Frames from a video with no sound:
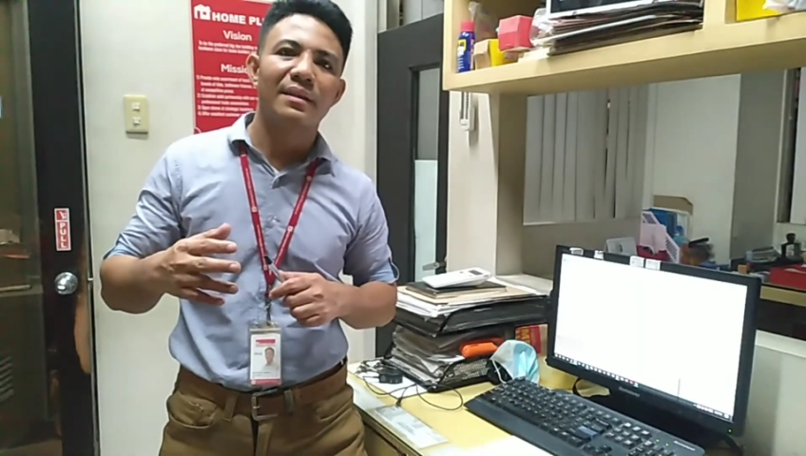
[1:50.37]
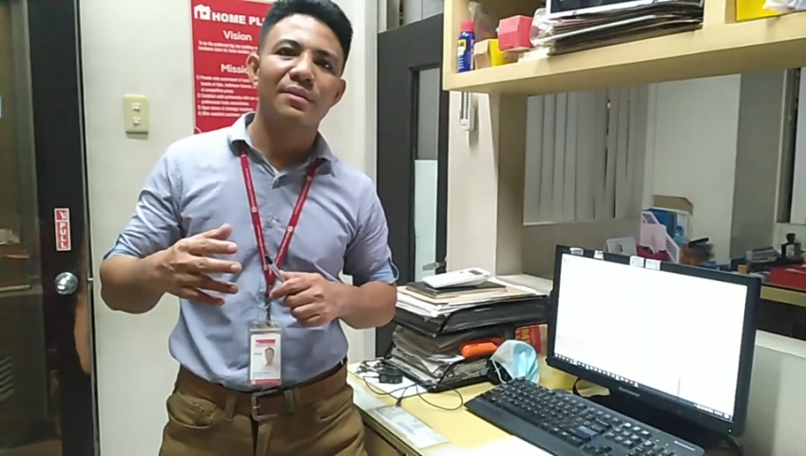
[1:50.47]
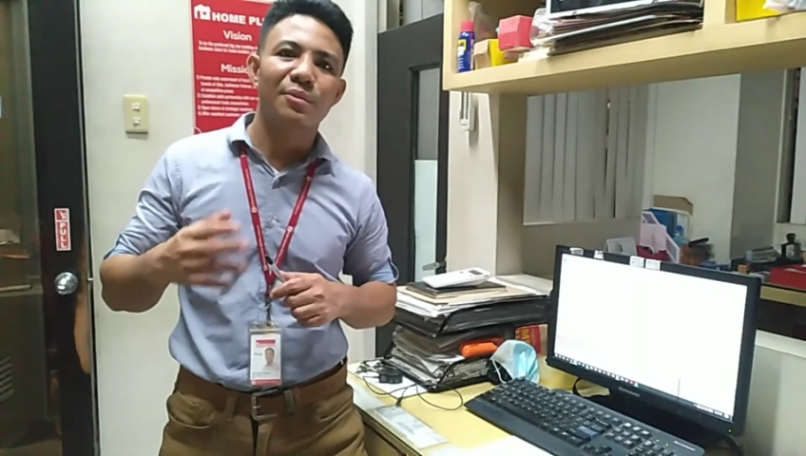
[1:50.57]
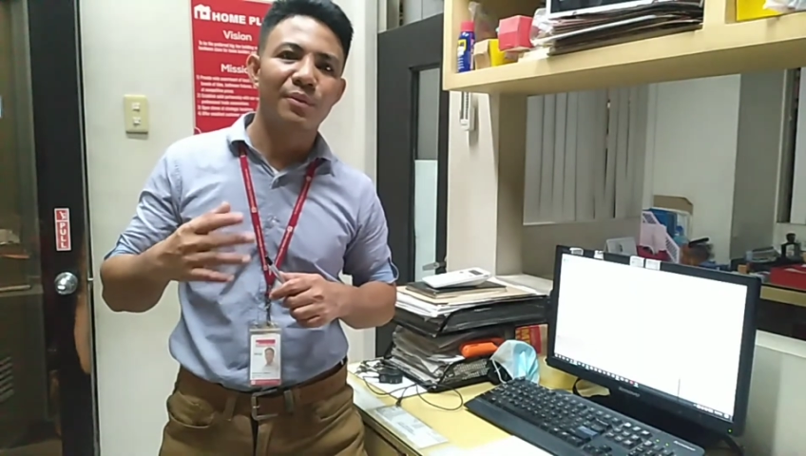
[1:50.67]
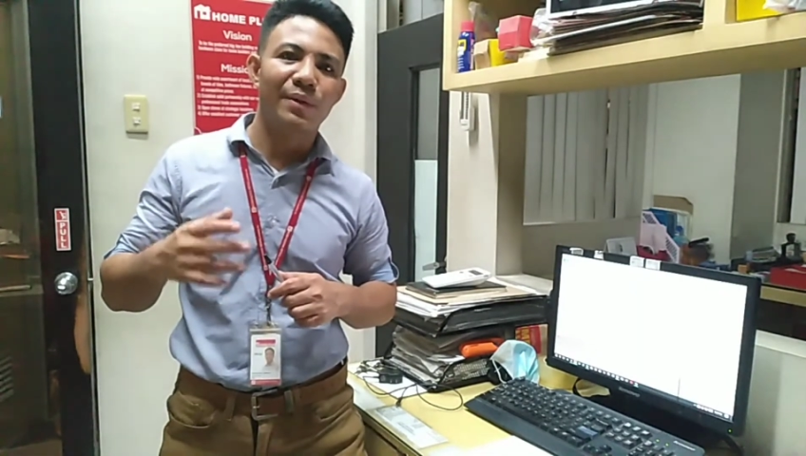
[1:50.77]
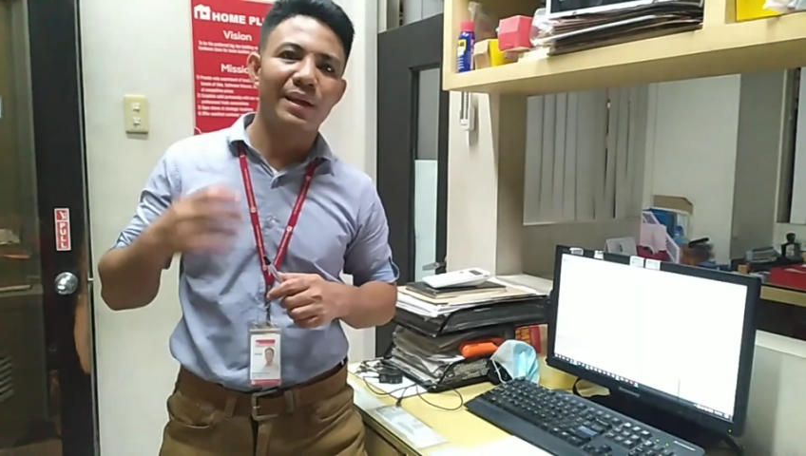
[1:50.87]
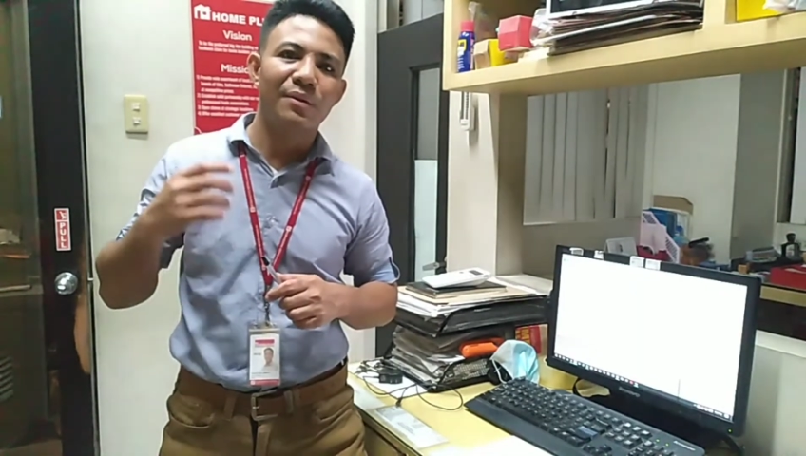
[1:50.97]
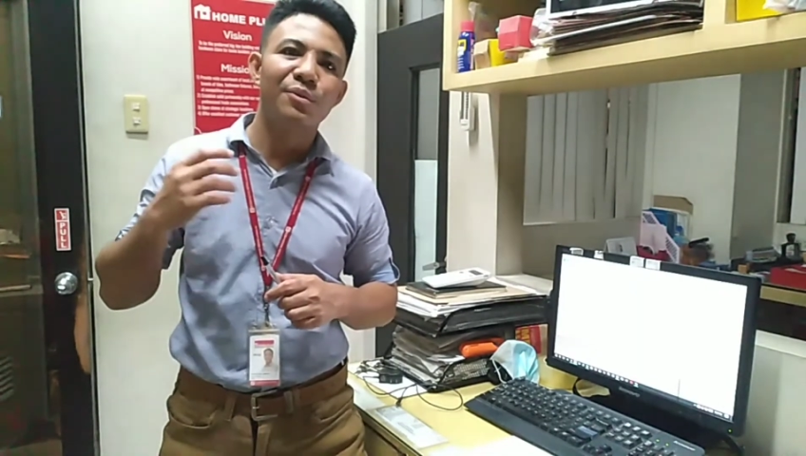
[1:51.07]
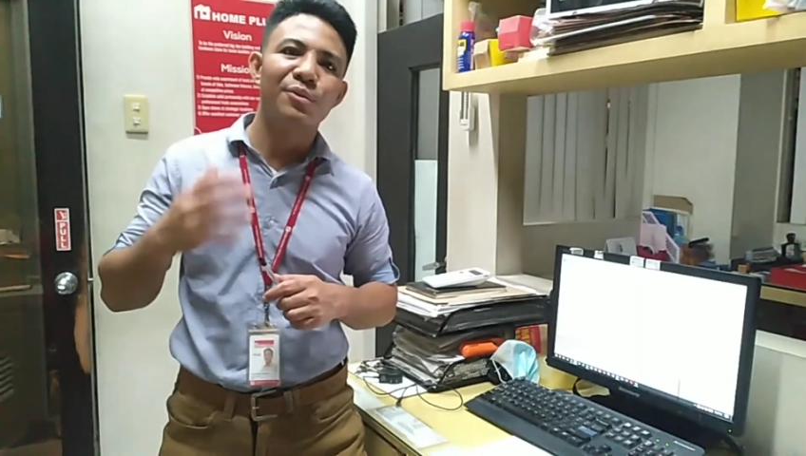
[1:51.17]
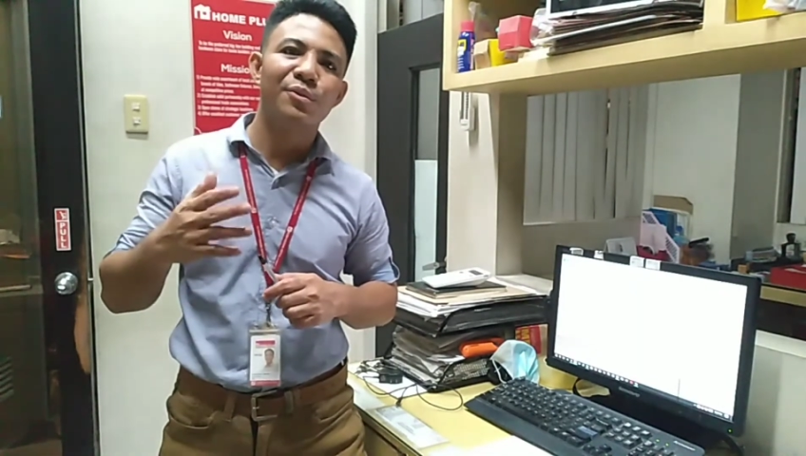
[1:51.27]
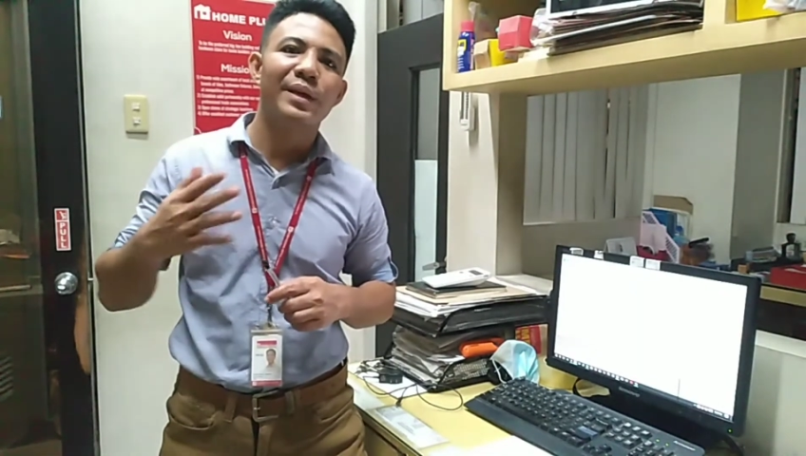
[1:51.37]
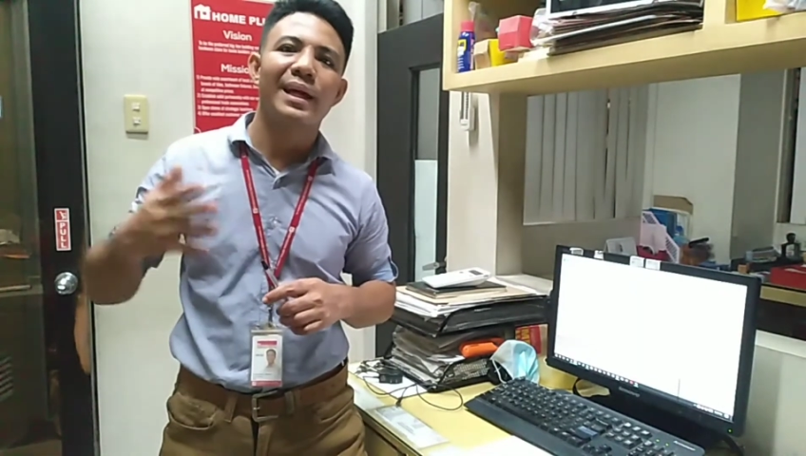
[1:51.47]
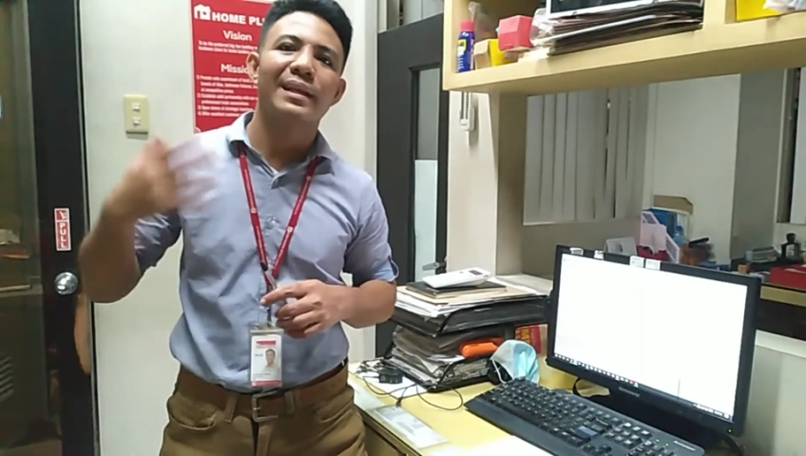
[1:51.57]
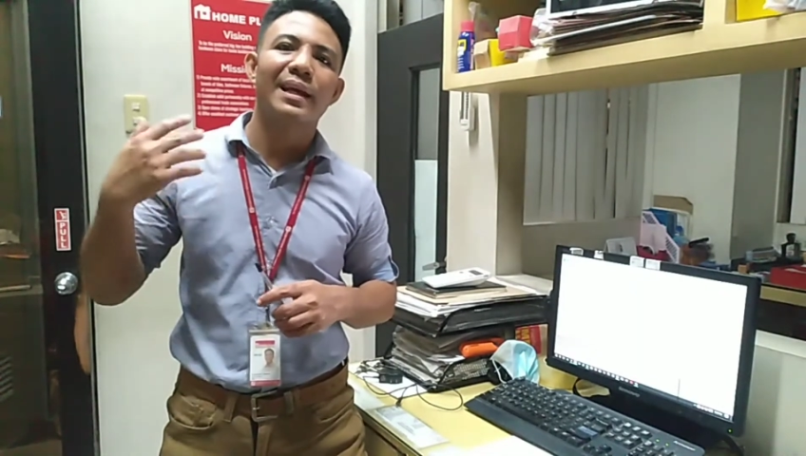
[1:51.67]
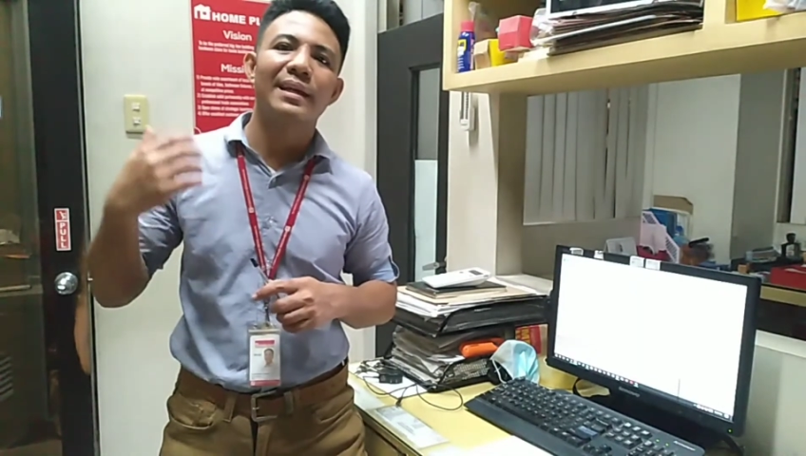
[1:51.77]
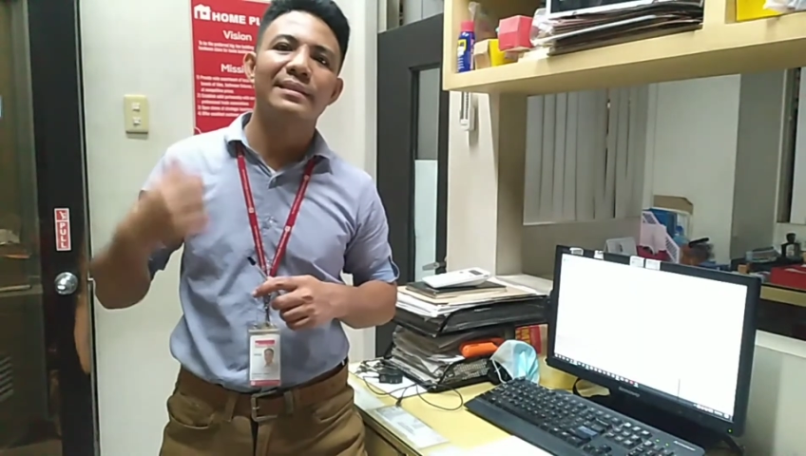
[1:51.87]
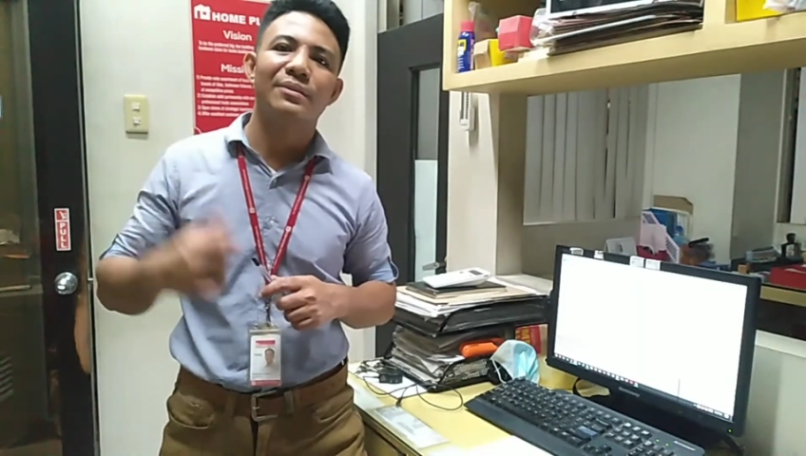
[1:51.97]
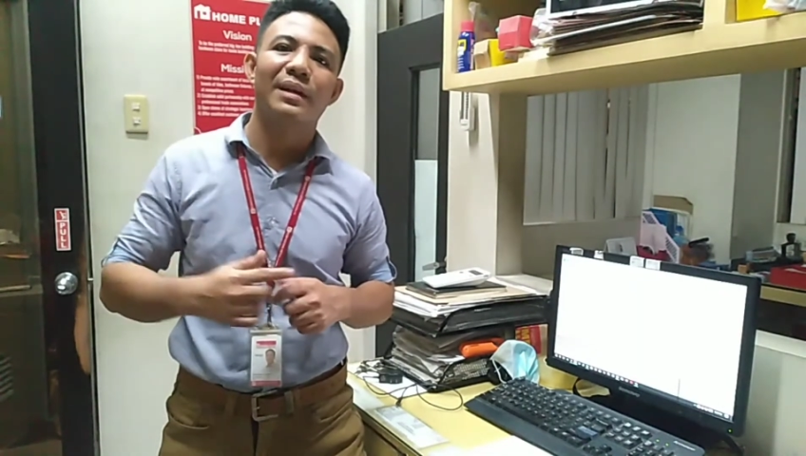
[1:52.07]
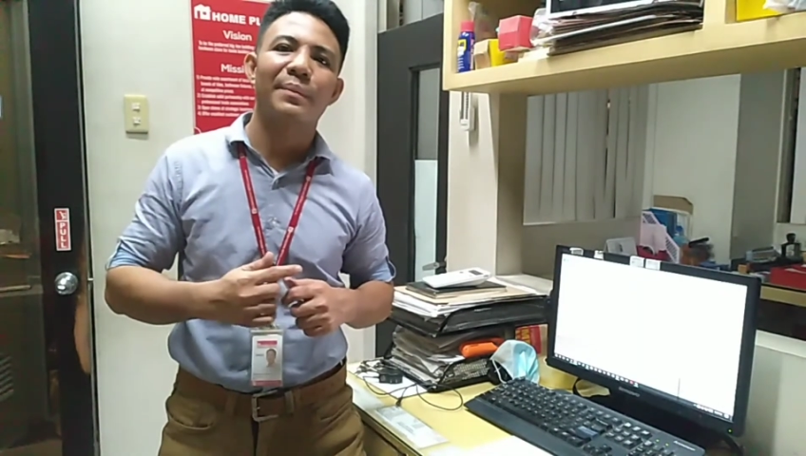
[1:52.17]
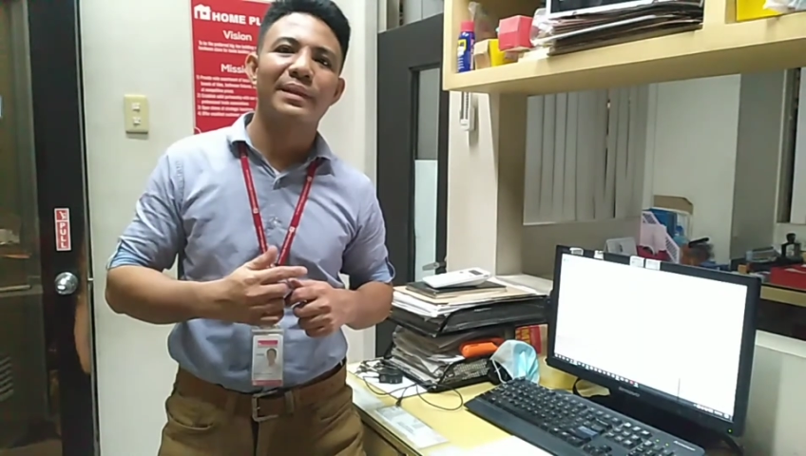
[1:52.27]
uuwi yan guys,
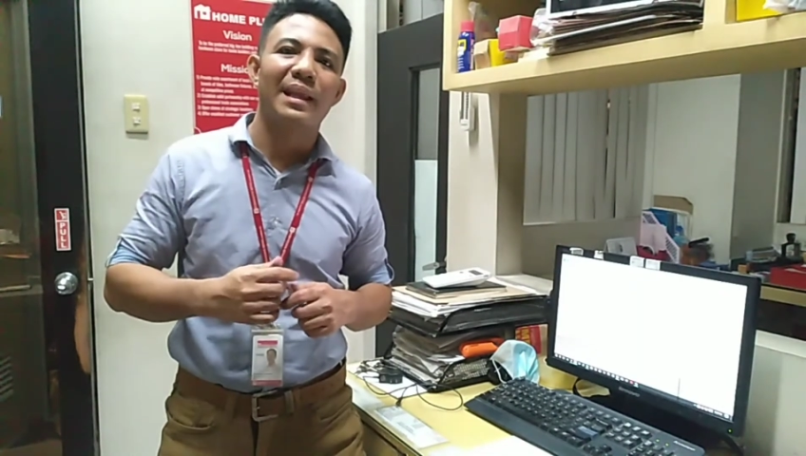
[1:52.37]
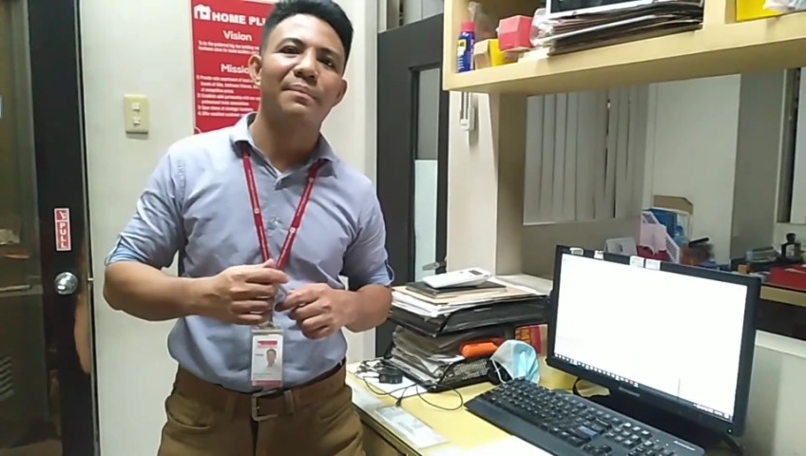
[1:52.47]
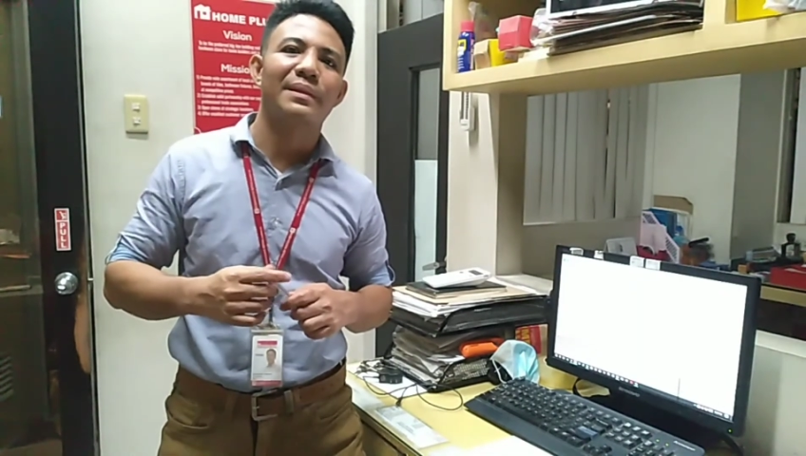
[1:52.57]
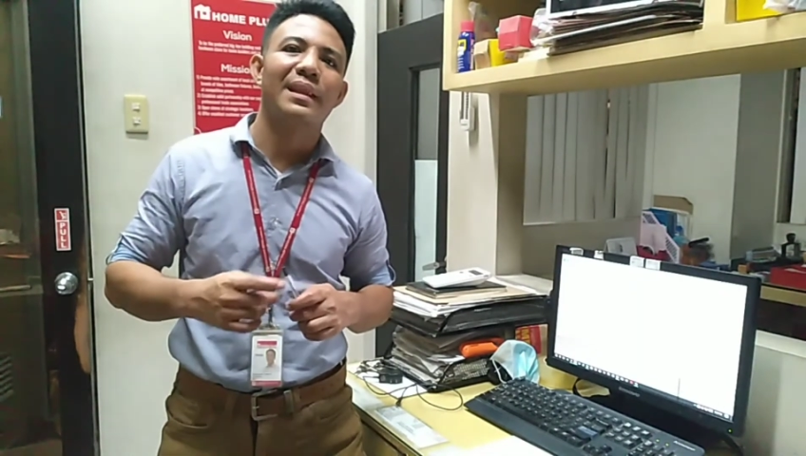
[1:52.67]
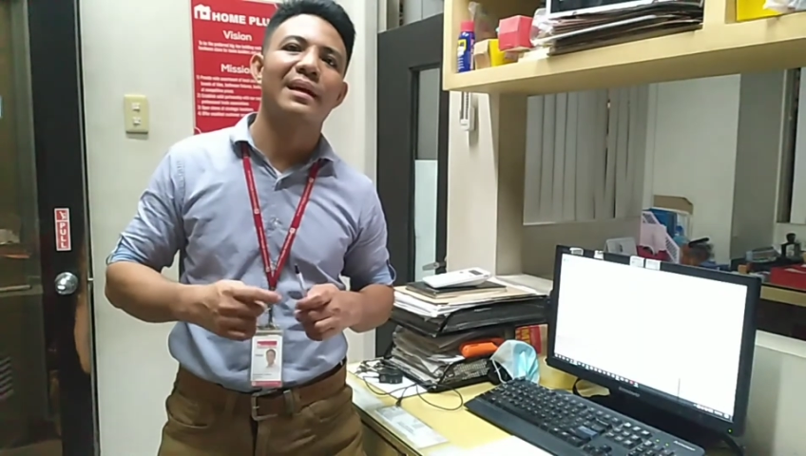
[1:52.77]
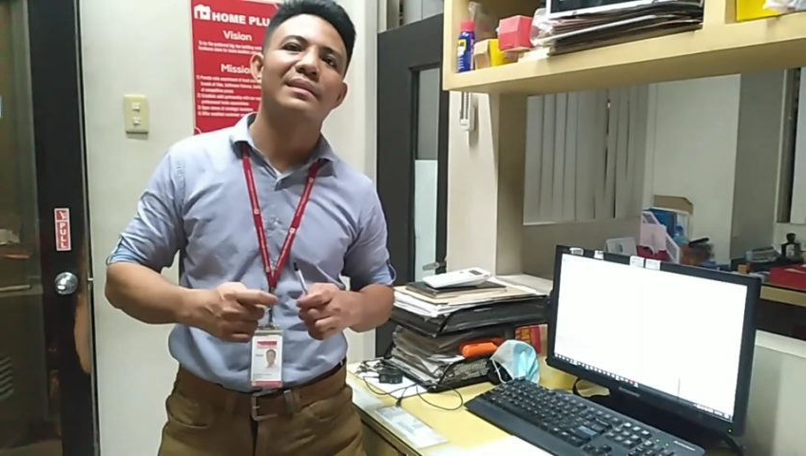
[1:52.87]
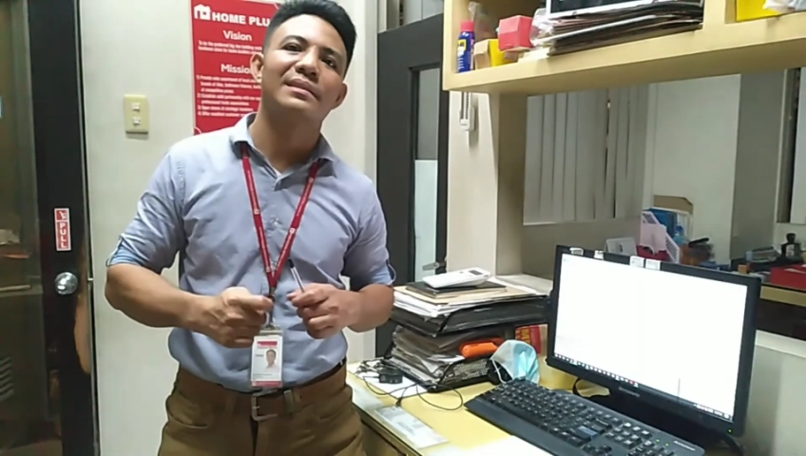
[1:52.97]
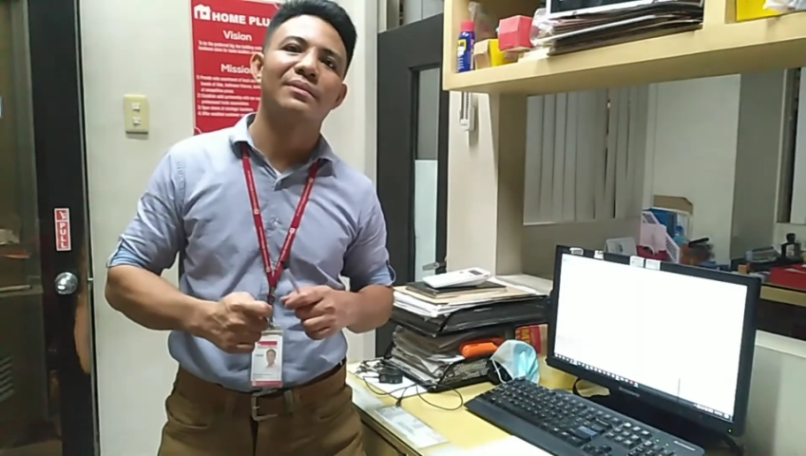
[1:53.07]
so lapit-lapit lang.